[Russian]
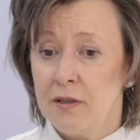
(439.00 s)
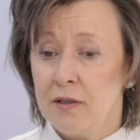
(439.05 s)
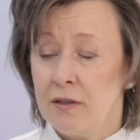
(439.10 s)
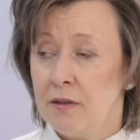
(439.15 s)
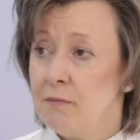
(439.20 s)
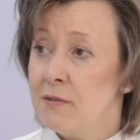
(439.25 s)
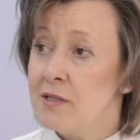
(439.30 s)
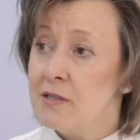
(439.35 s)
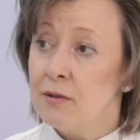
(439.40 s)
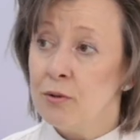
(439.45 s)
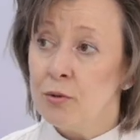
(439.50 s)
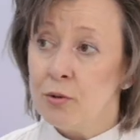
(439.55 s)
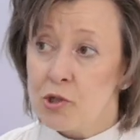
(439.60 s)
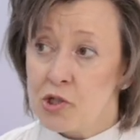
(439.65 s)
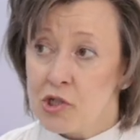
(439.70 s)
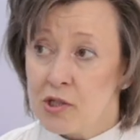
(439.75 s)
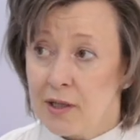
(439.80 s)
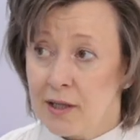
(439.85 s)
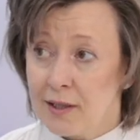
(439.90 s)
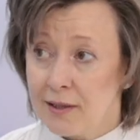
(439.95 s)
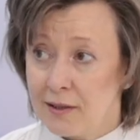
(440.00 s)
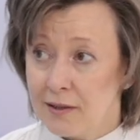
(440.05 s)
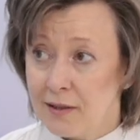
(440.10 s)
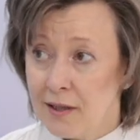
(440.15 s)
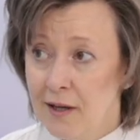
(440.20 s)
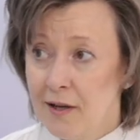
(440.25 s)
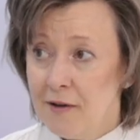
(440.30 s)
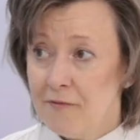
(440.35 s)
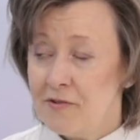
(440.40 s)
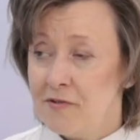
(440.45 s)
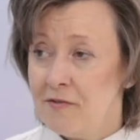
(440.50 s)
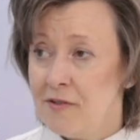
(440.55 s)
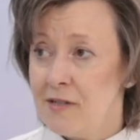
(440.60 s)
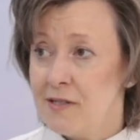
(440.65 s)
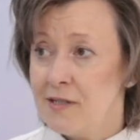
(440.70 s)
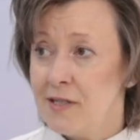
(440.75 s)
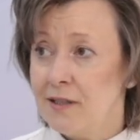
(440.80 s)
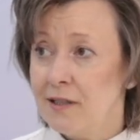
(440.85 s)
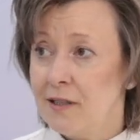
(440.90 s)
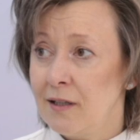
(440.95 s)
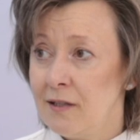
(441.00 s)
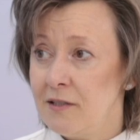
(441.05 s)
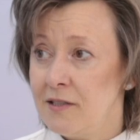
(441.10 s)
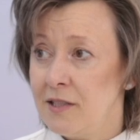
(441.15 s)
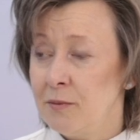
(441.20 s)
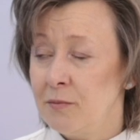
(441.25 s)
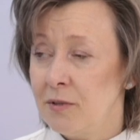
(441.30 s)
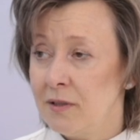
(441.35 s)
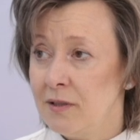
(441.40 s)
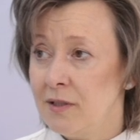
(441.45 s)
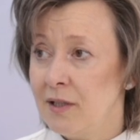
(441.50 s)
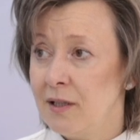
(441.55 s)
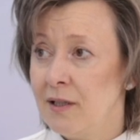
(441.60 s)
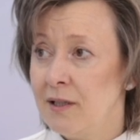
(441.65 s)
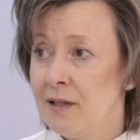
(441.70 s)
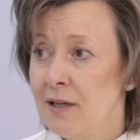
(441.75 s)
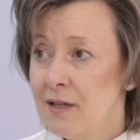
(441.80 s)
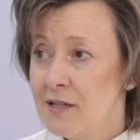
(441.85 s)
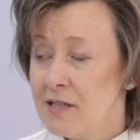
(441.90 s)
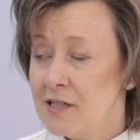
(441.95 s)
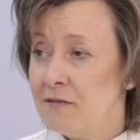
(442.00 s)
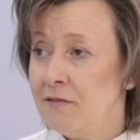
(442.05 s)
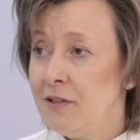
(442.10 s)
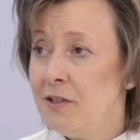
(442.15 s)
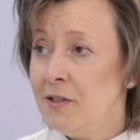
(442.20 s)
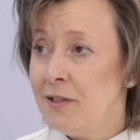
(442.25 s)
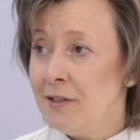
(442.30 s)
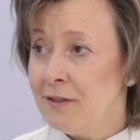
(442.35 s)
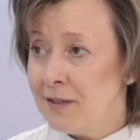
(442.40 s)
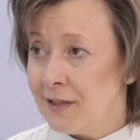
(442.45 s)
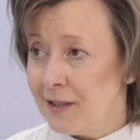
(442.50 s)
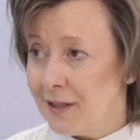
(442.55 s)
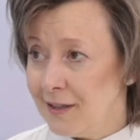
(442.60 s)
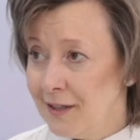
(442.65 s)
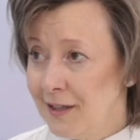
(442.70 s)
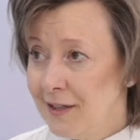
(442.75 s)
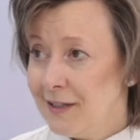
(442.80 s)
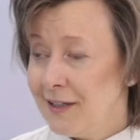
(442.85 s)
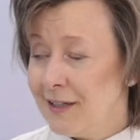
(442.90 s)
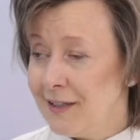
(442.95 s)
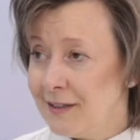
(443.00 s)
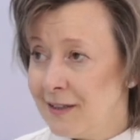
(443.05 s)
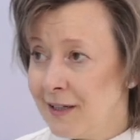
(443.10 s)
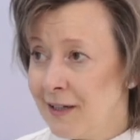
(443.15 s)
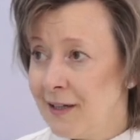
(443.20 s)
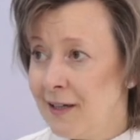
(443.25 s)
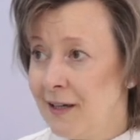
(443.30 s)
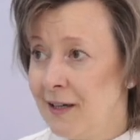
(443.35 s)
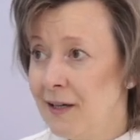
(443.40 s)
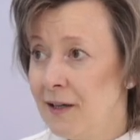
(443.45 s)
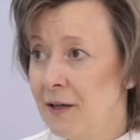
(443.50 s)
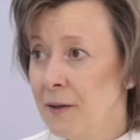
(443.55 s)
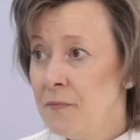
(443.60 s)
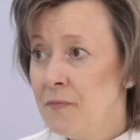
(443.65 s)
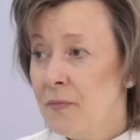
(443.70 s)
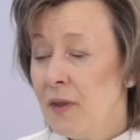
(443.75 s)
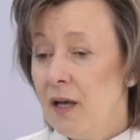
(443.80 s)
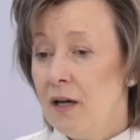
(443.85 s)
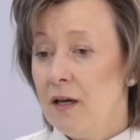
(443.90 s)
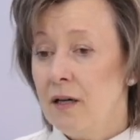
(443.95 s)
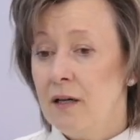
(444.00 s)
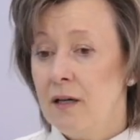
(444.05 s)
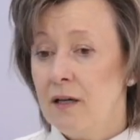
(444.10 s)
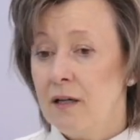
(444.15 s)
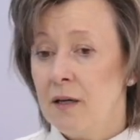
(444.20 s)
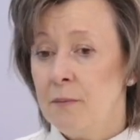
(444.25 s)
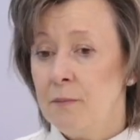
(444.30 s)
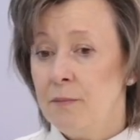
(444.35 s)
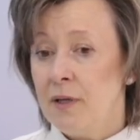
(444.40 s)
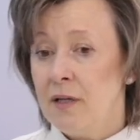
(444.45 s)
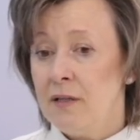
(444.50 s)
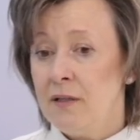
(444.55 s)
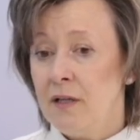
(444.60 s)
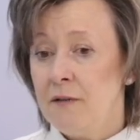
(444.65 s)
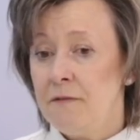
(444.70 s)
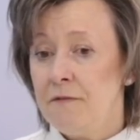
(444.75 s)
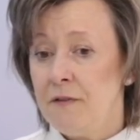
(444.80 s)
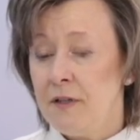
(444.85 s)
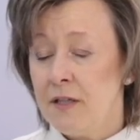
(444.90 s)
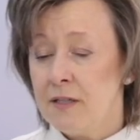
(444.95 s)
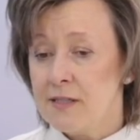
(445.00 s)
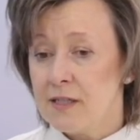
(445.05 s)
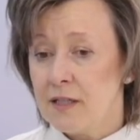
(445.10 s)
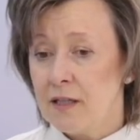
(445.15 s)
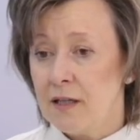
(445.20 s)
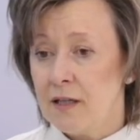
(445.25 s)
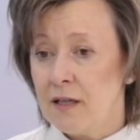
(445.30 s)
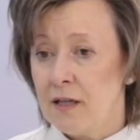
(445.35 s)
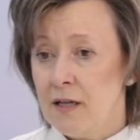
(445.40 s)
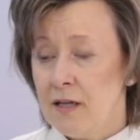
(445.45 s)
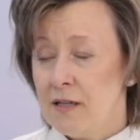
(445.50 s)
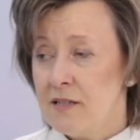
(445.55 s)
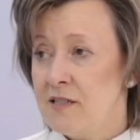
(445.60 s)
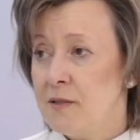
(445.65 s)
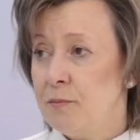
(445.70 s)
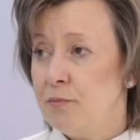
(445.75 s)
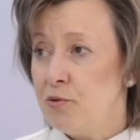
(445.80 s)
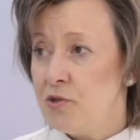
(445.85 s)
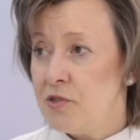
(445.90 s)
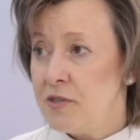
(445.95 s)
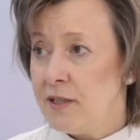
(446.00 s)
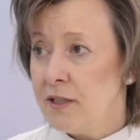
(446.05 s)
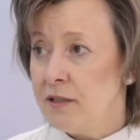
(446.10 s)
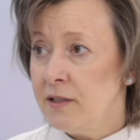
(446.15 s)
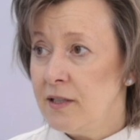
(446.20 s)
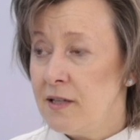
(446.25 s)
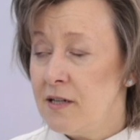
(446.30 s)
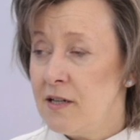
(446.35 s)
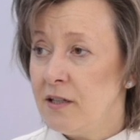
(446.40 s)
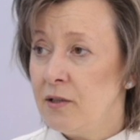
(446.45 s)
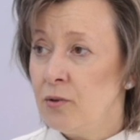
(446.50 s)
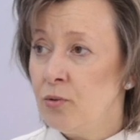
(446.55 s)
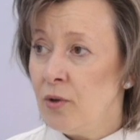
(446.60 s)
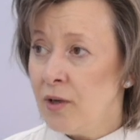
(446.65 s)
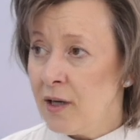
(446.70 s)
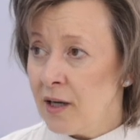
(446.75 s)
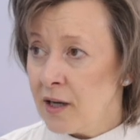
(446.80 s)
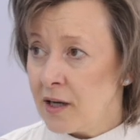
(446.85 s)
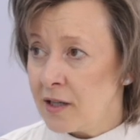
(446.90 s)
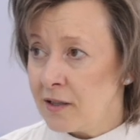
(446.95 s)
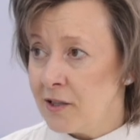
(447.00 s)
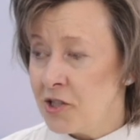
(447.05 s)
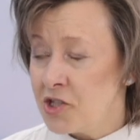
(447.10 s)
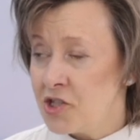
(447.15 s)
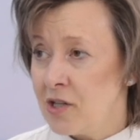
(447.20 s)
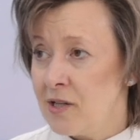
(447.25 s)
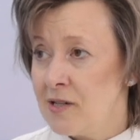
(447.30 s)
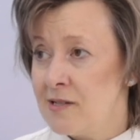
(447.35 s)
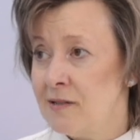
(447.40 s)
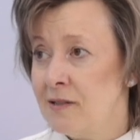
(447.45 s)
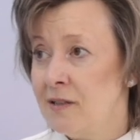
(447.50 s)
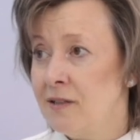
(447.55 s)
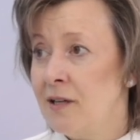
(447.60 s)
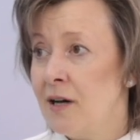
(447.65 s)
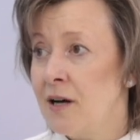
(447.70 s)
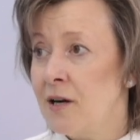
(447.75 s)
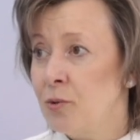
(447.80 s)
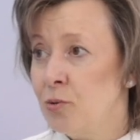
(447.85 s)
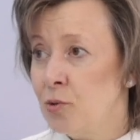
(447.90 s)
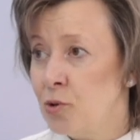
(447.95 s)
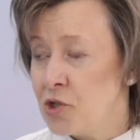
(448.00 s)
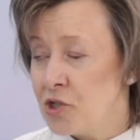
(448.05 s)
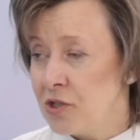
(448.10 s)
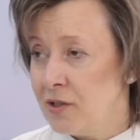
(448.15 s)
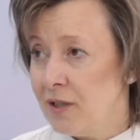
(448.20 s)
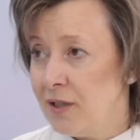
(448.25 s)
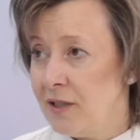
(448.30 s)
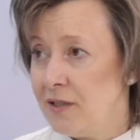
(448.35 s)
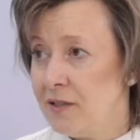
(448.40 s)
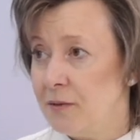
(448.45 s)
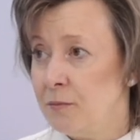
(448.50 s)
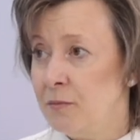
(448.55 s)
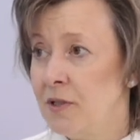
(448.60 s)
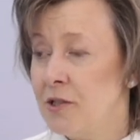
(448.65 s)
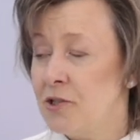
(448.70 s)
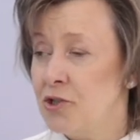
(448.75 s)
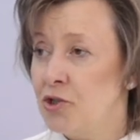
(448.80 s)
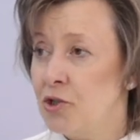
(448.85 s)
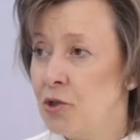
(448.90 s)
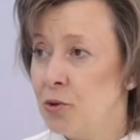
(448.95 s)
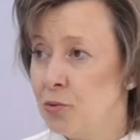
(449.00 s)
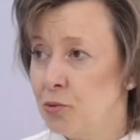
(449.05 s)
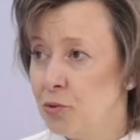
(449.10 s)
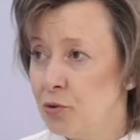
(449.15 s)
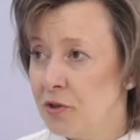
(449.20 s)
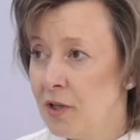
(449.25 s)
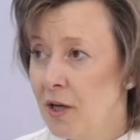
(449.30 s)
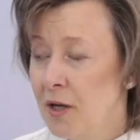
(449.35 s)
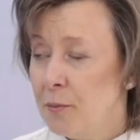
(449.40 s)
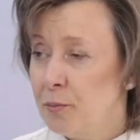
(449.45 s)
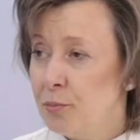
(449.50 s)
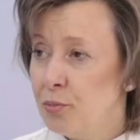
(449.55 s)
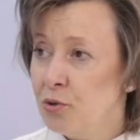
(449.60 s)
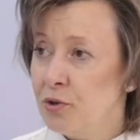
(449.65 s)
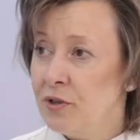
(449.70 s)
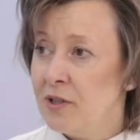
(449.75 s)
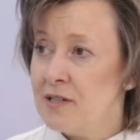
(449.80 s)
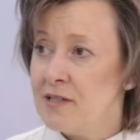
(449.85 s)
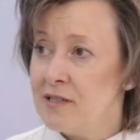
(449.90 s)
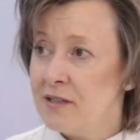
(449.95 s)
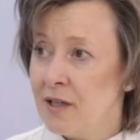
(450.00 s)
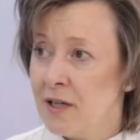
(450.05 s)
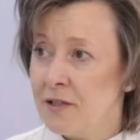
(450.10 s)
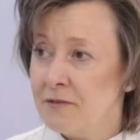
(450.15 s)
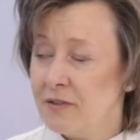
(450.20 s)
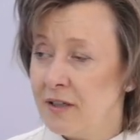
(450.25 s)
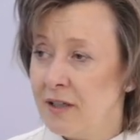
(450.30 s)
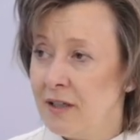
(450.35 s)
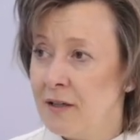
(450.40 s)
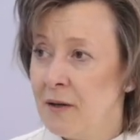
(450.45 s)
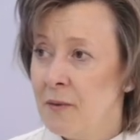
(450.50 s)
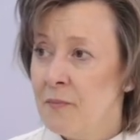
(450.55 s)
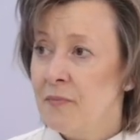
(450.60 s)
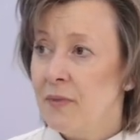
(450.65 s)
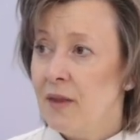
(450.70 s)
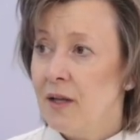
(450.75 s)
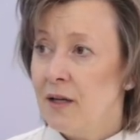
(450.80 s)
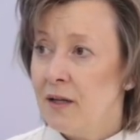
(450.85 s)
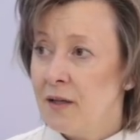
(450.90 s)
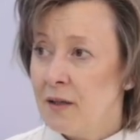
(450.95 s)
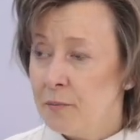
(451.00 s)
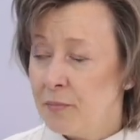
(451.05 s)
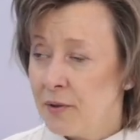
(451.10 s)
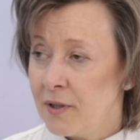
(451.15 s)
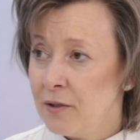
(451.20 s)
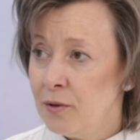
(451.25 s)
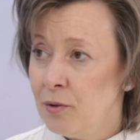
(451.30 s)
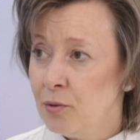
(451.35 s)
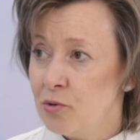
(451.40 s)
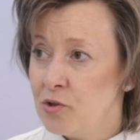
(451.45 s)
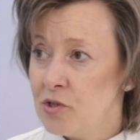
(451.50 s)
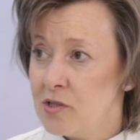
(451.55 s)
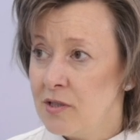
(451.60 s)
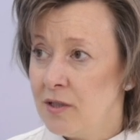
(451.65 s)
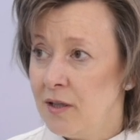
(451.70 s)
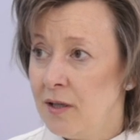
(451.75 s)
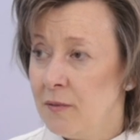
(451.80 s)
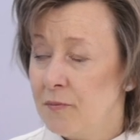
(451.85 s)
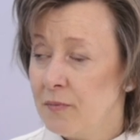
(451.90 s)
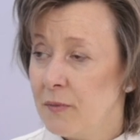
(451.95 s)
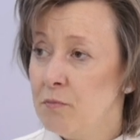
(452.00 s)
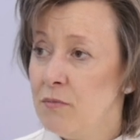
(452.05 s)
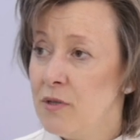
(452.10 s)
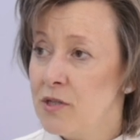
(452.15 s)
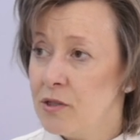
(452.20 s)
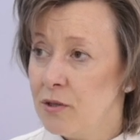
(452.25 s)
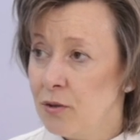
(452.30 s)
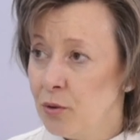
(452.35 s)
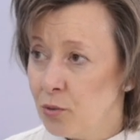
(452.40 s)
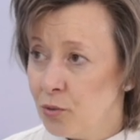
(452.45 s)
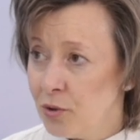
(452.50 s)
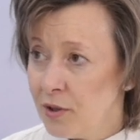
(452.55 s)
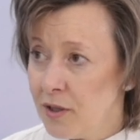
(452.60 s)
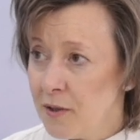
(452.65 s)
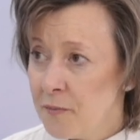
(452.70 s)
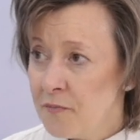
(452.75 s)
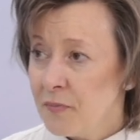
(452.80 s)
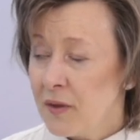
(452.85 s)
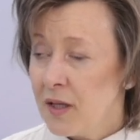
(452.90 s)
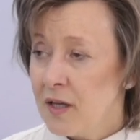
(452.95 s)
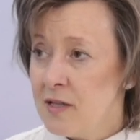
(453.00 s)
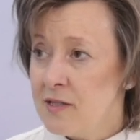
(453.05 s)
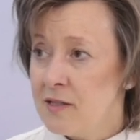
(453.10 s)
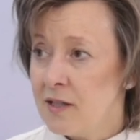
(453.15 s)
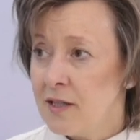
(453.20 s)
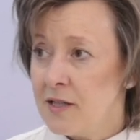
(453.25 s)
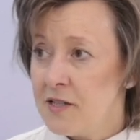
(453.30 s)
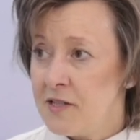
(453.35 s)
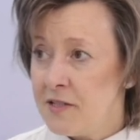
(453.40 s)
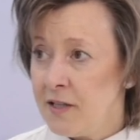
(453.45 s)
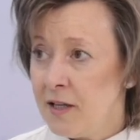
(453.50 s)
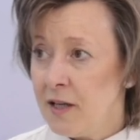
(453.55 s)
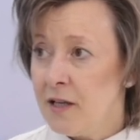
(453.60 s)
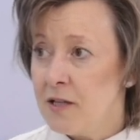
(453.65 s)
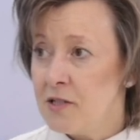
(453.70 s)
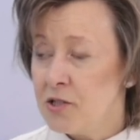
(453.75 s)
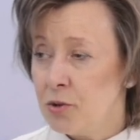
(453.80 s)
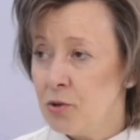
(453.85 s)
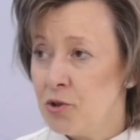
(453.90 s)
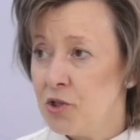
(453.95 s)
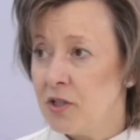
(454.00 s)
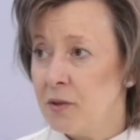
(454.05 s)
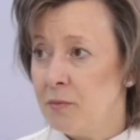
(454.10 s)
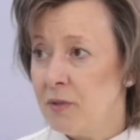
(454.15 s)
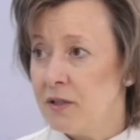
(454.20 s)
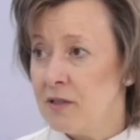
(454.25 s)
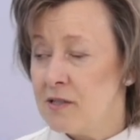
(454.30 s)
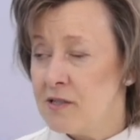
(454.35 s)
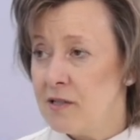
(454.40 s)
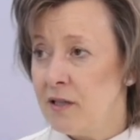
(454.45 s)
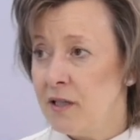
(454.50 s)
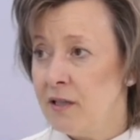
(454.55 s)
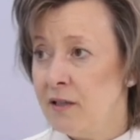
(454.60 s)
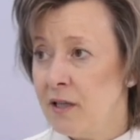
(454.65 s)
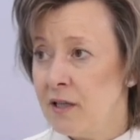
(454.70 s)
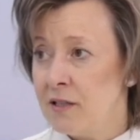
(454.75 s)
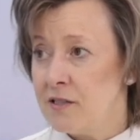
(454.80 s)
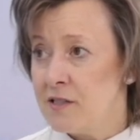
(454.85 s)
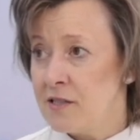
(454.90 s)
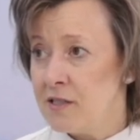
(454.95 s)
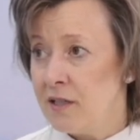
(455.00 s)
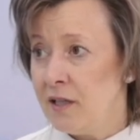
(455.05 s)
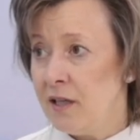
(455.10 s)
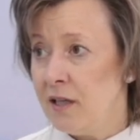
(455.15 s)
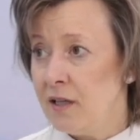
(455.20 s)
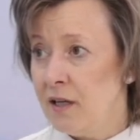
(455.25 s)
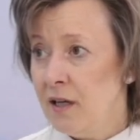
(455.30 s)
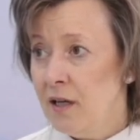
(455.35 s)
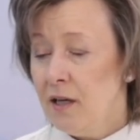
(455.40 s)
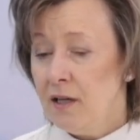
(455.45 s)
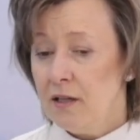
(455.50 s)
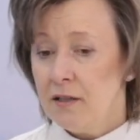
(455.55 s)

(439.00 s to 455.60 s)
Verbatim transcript: а, мясной шаттл. В связи с открытием рынка свинины Китая а, компания «Феска» запустила регулярный железнодорожный маршрут по доставке Э, продукции мясной из России с точками консолидации,